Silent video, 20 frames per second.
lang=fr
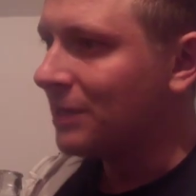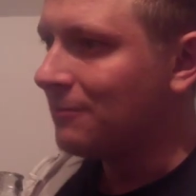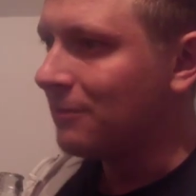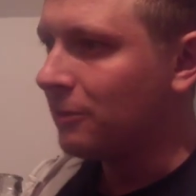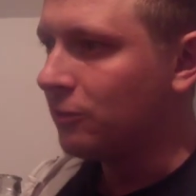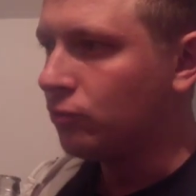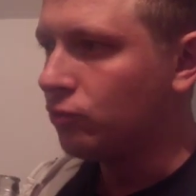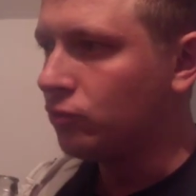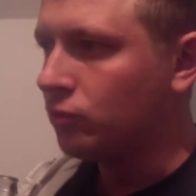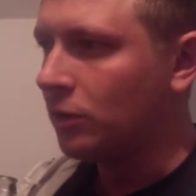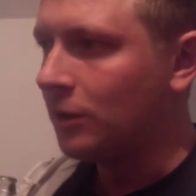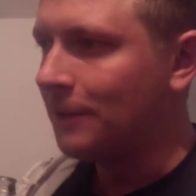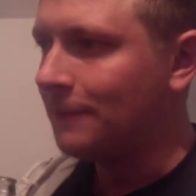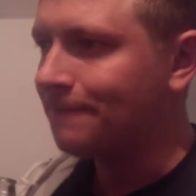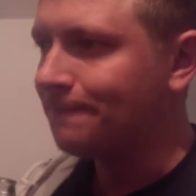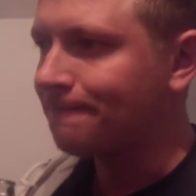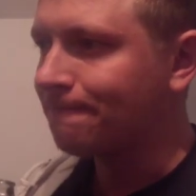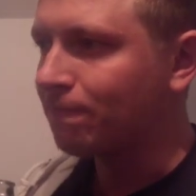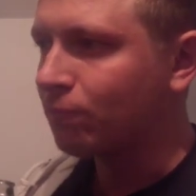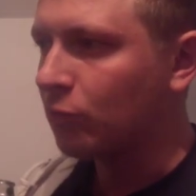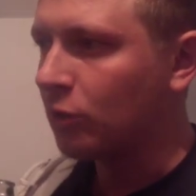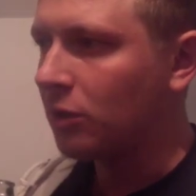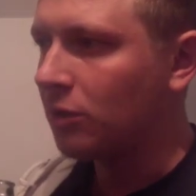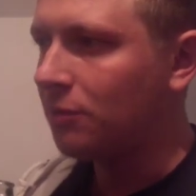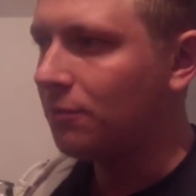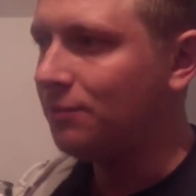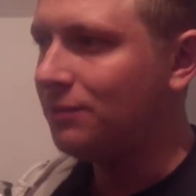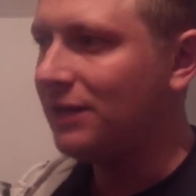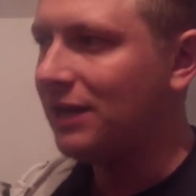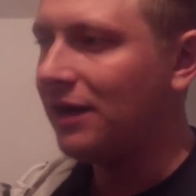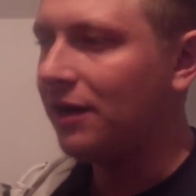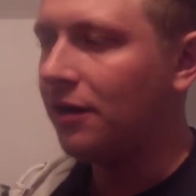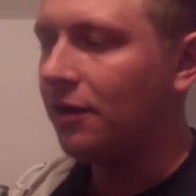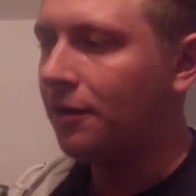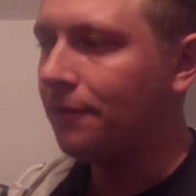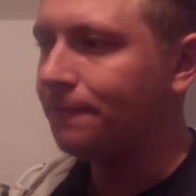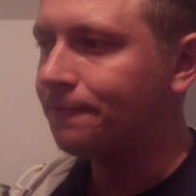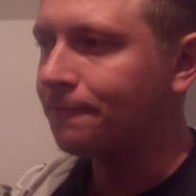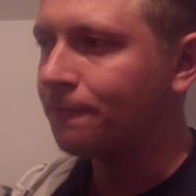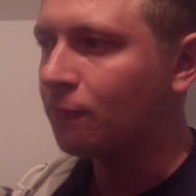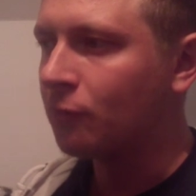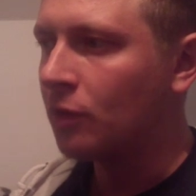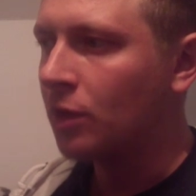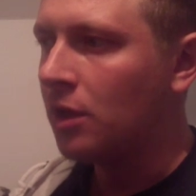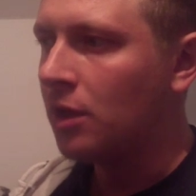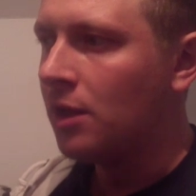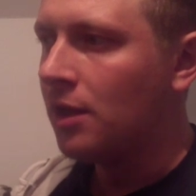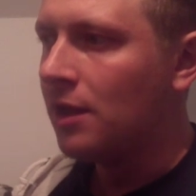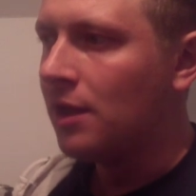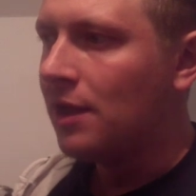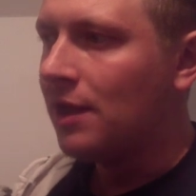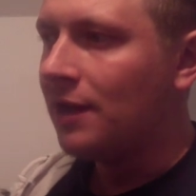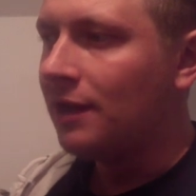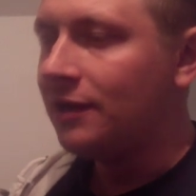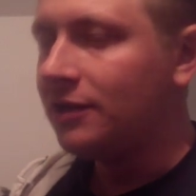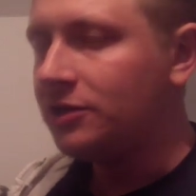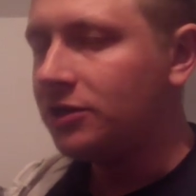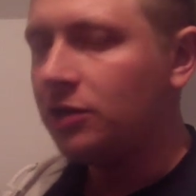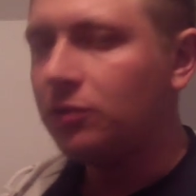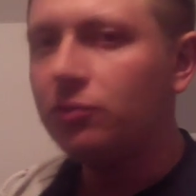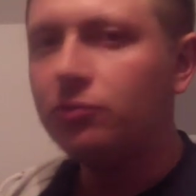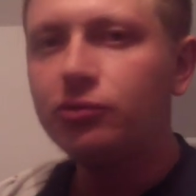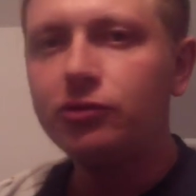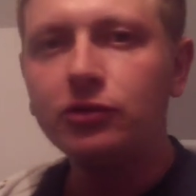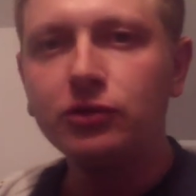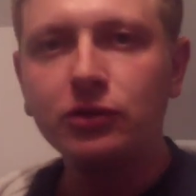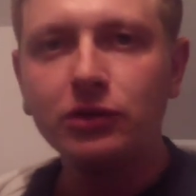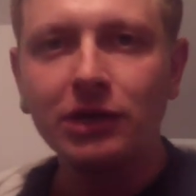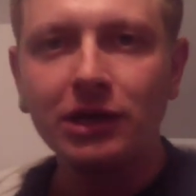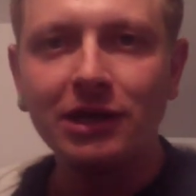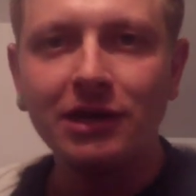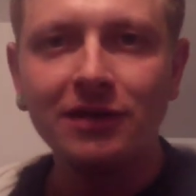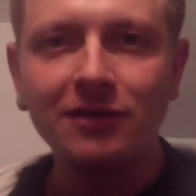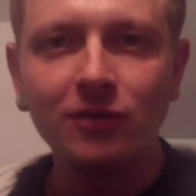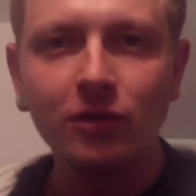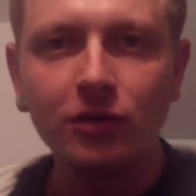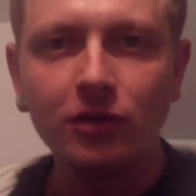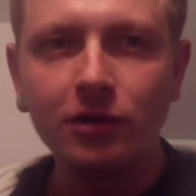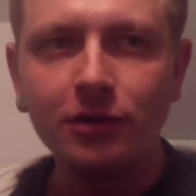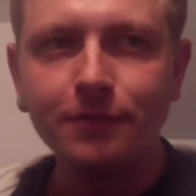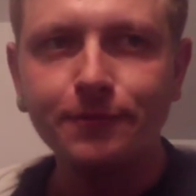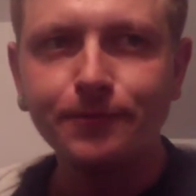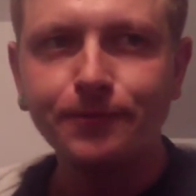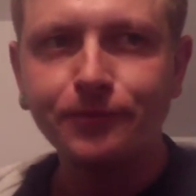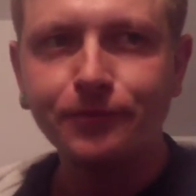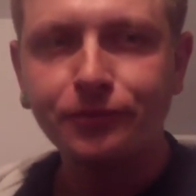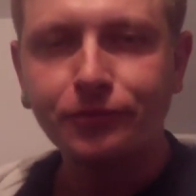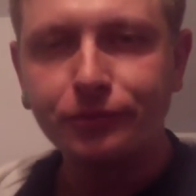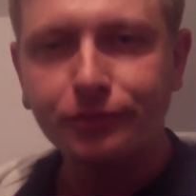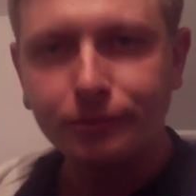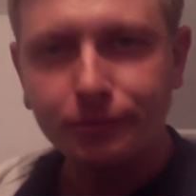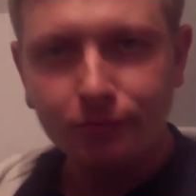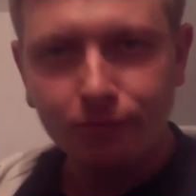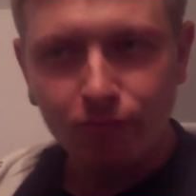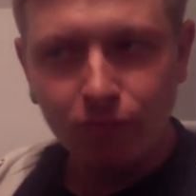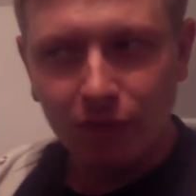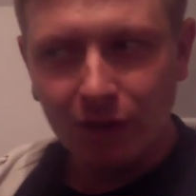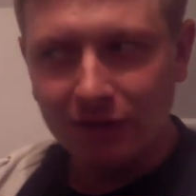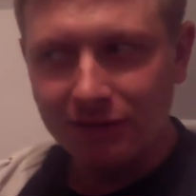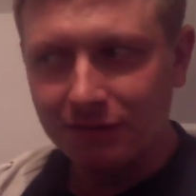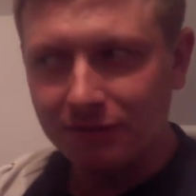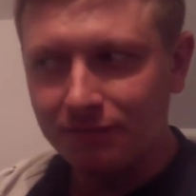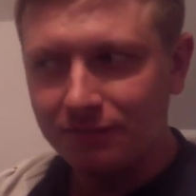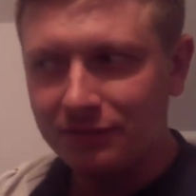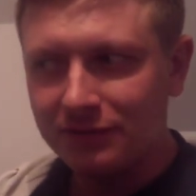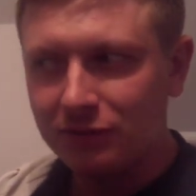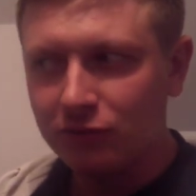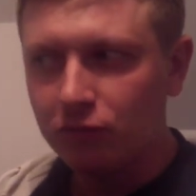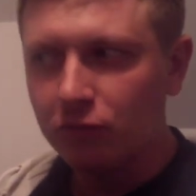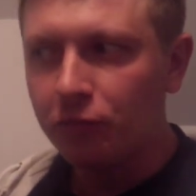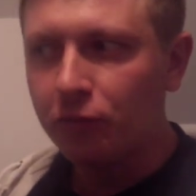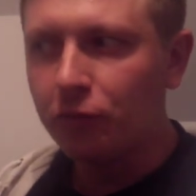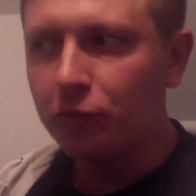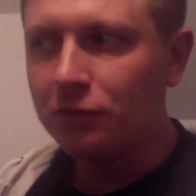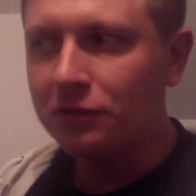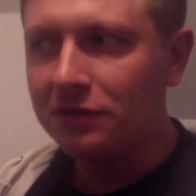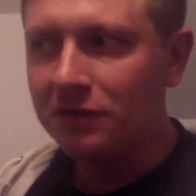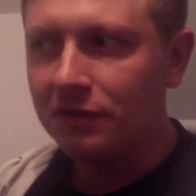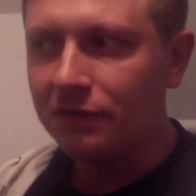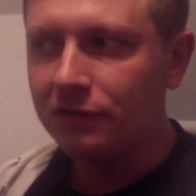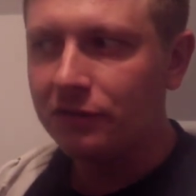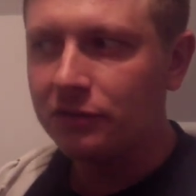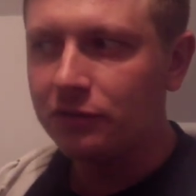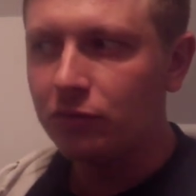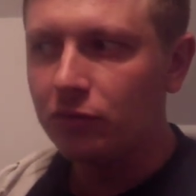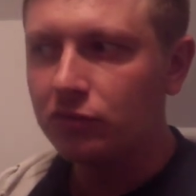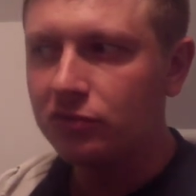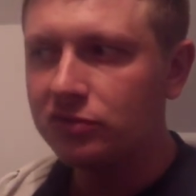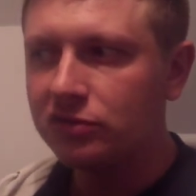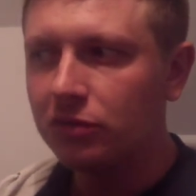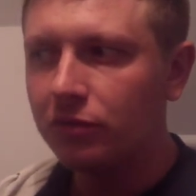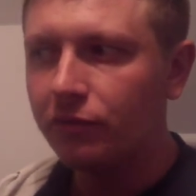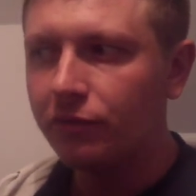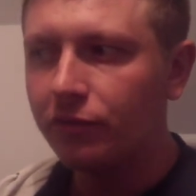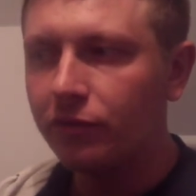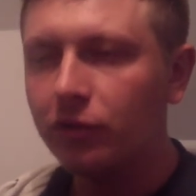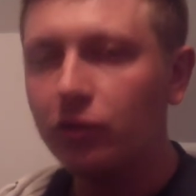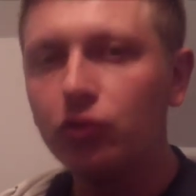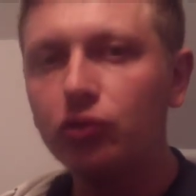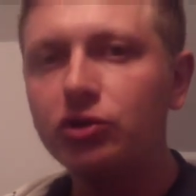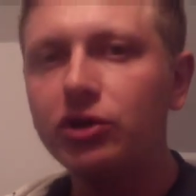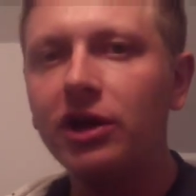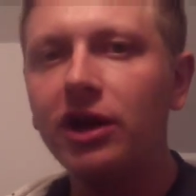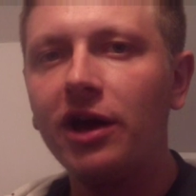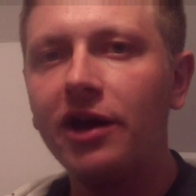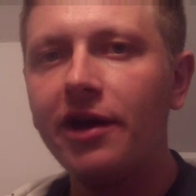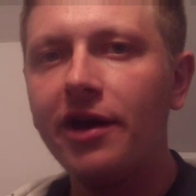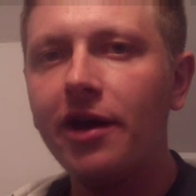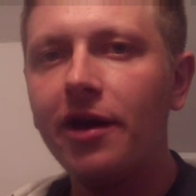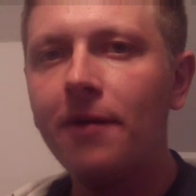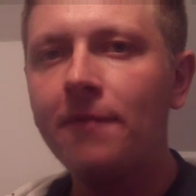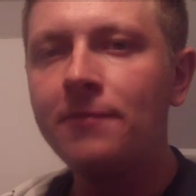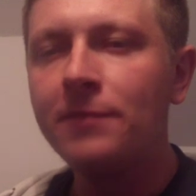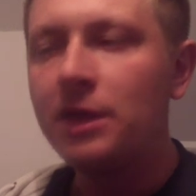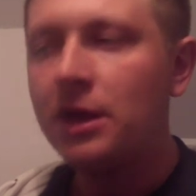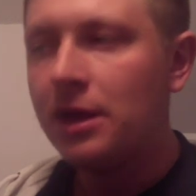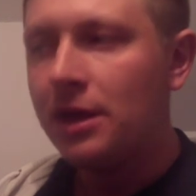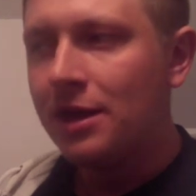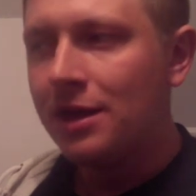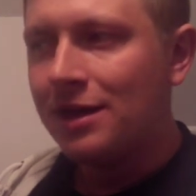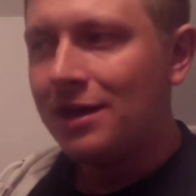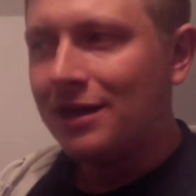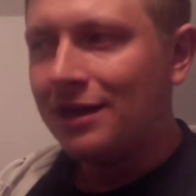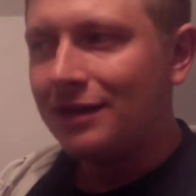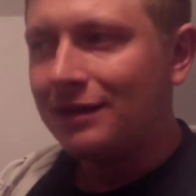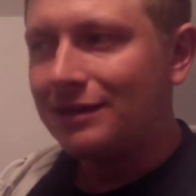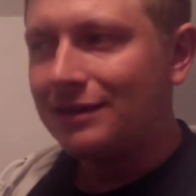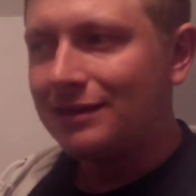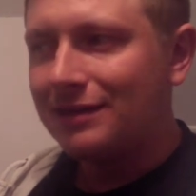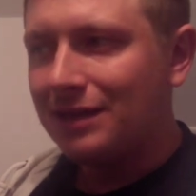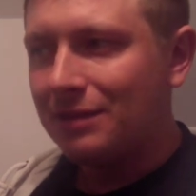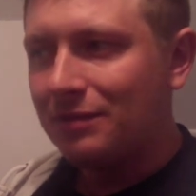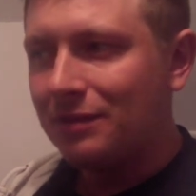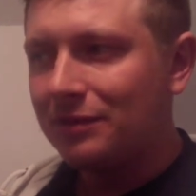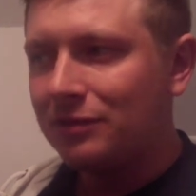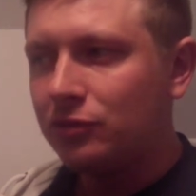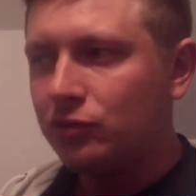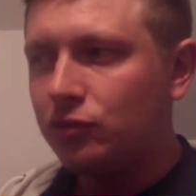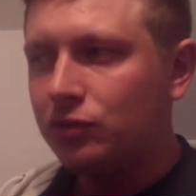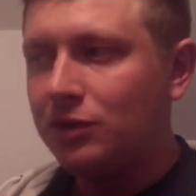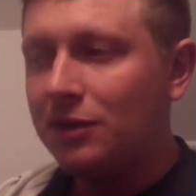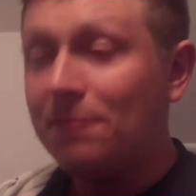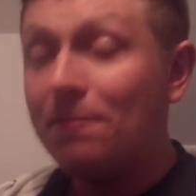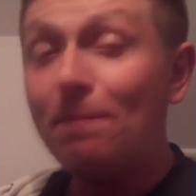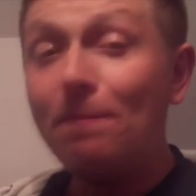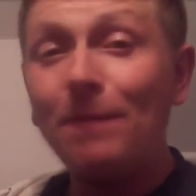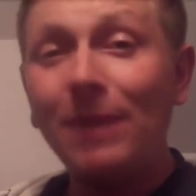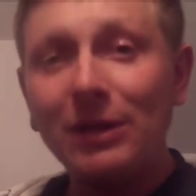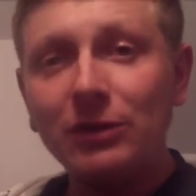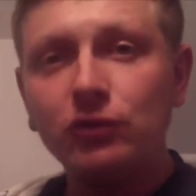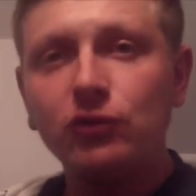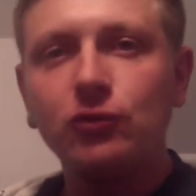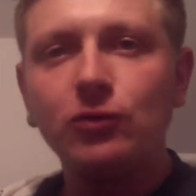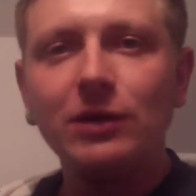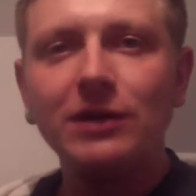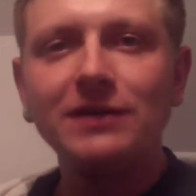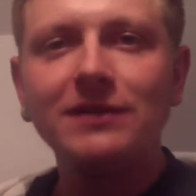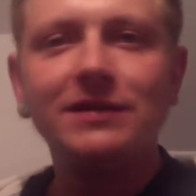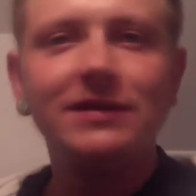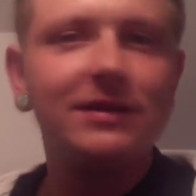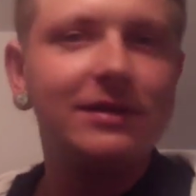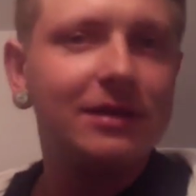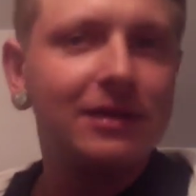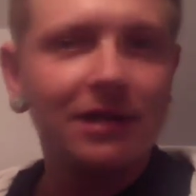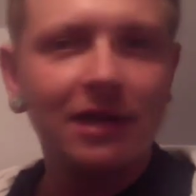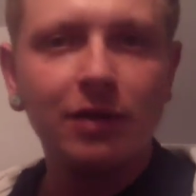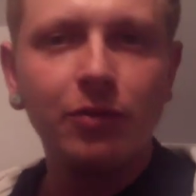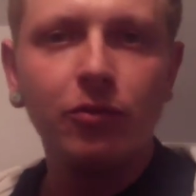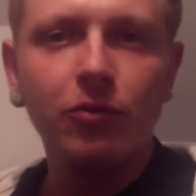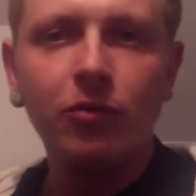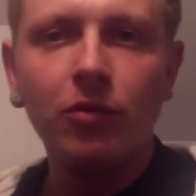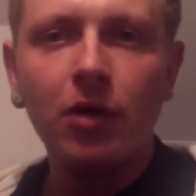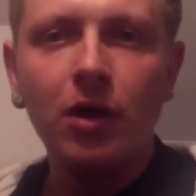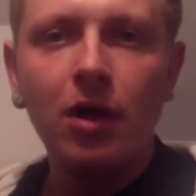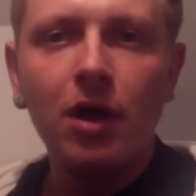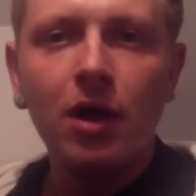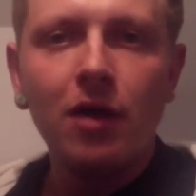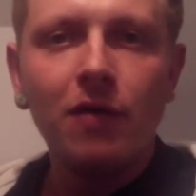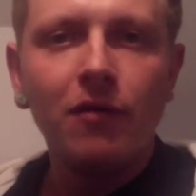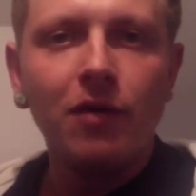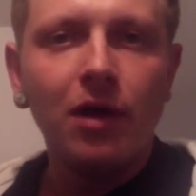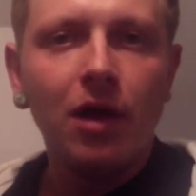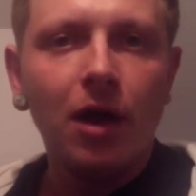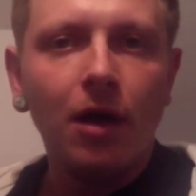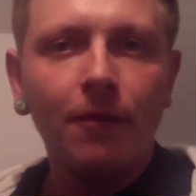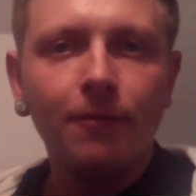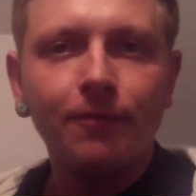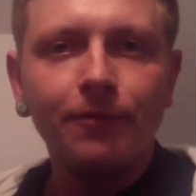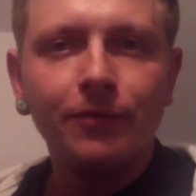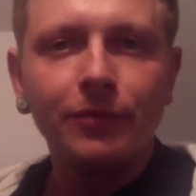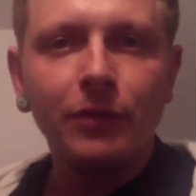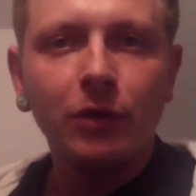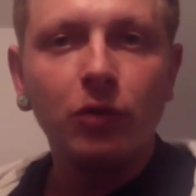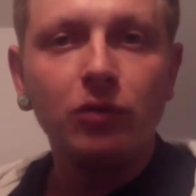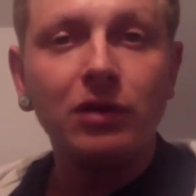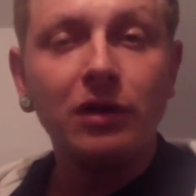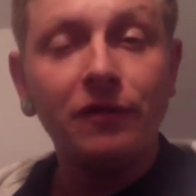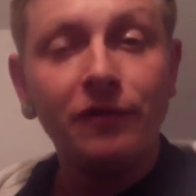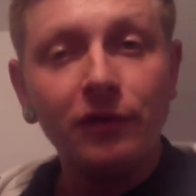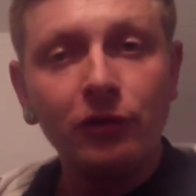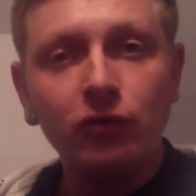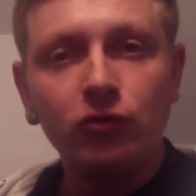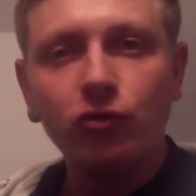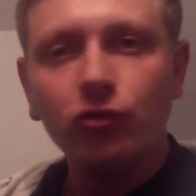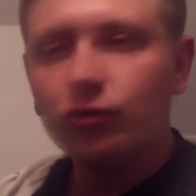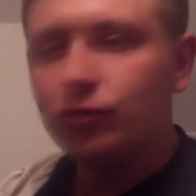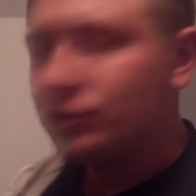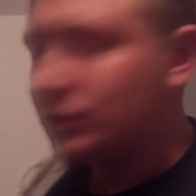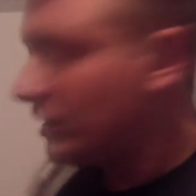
Mais écoute, euh, bière euh, légèrement plus sucrée que les autres. Un petit goût fruité, effectivement, on sent le fruit rouge à l'arrière. Très particulier, pas du tout acide et très bon. Voilà, on a fait le tour